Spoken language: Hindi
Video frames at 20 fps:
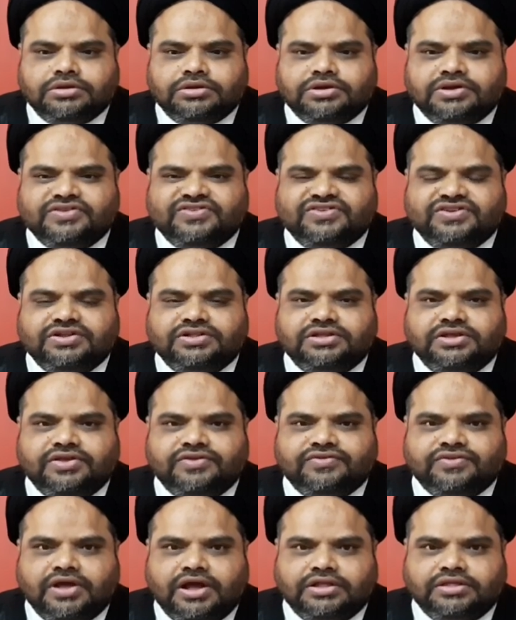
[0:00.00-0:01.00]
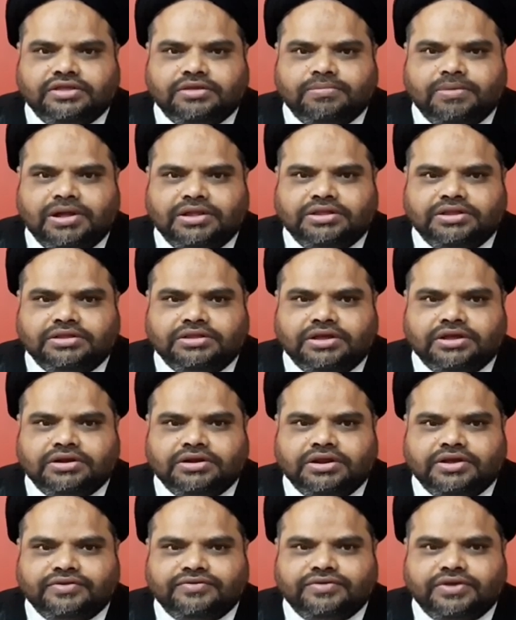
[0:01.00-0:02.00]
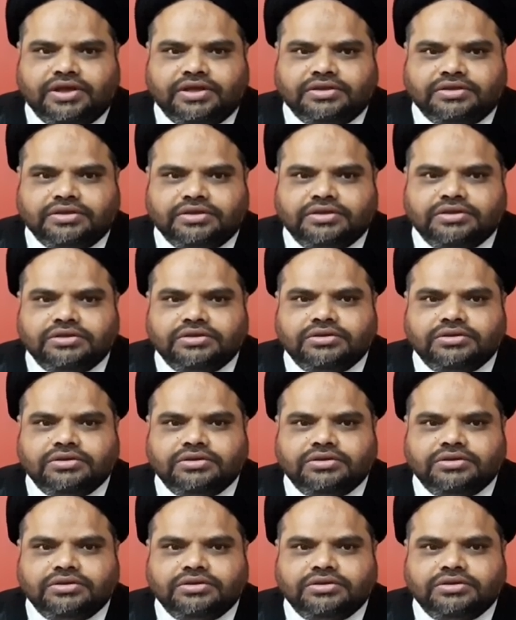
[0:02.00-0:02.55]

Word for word: कसरत के साथ इबादत करना चाहिए